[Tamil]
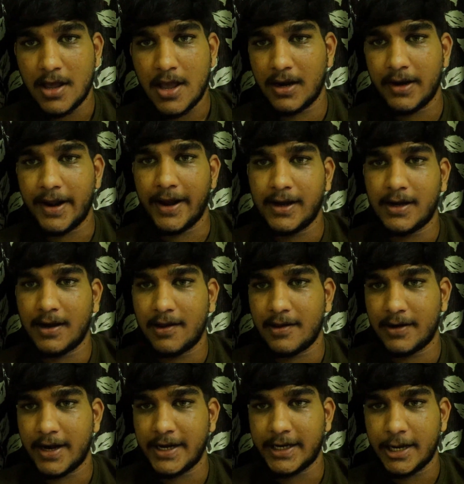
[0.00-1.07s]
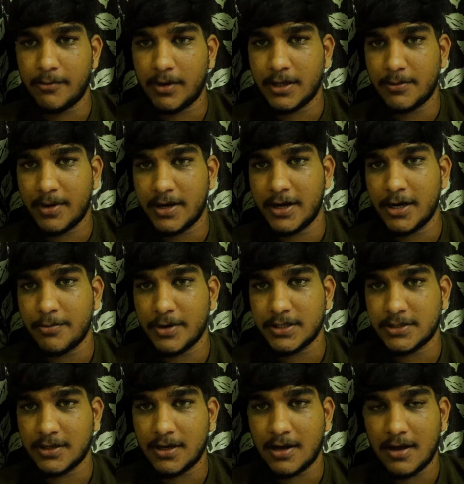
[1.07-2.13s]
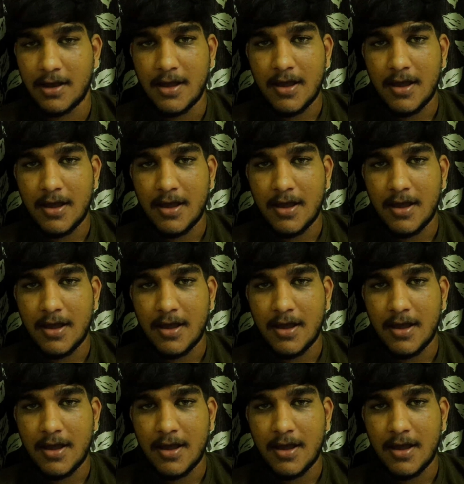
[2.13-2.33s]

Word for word: இல்லை நைட்டில் நைட் டைமில் இந்த மாதிரி நின்று போயிடுச்சுன்னா